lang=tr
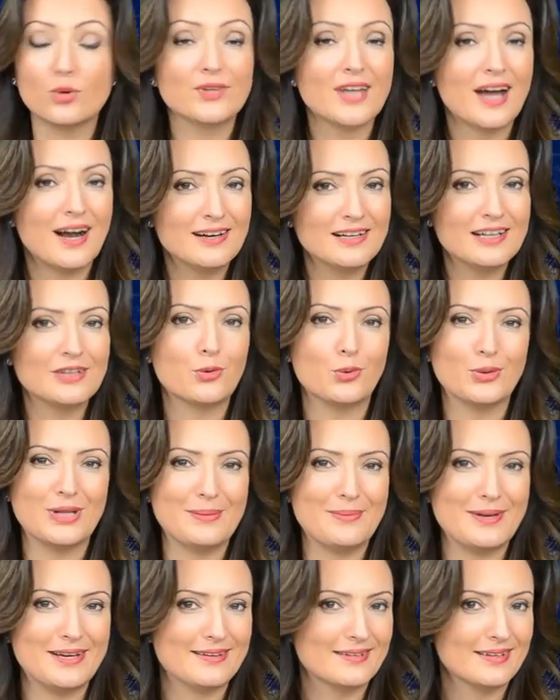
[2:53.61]
Röterler
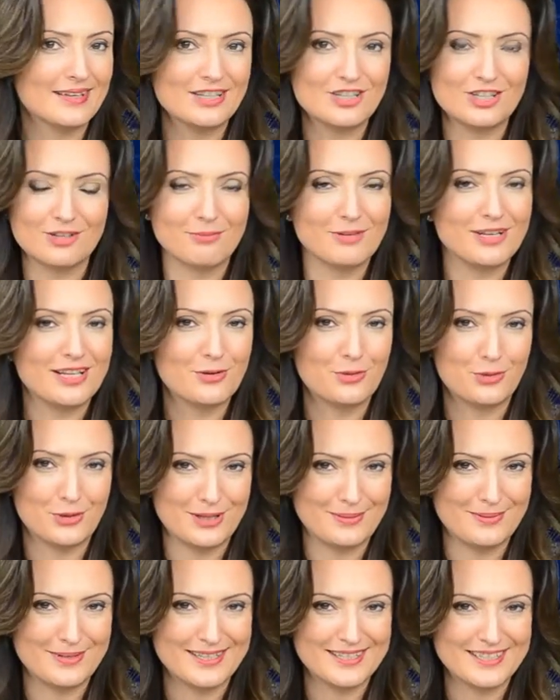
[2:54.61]
olabilir, gecikmeler
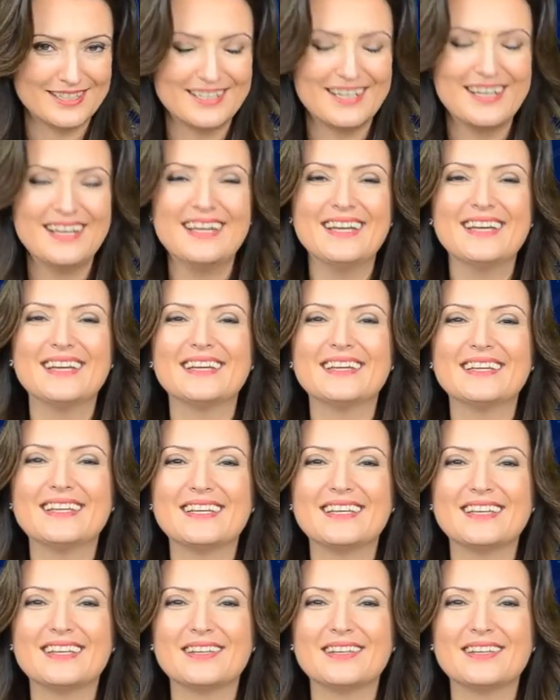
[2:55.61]
olabilir. E,